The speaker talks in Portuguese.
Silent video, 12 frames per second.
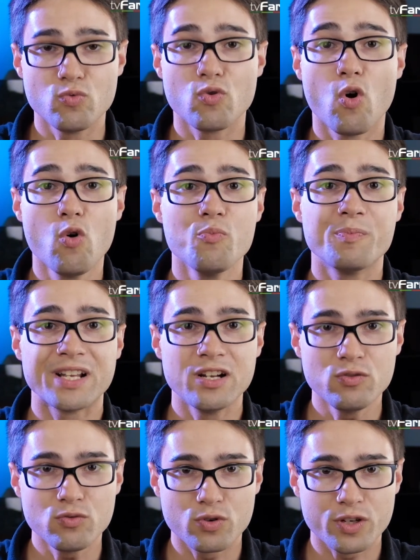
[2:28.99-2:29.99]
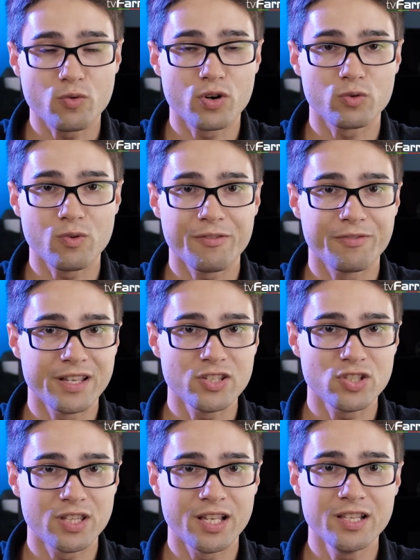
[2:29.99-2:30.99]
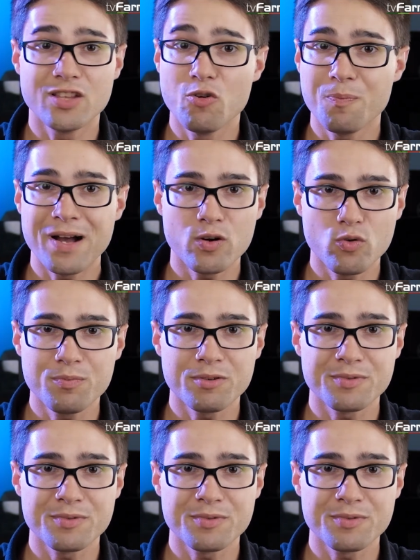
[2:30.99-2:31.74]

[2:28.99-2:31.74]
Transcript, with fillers: um gol branco que cortou a frente dele não parou para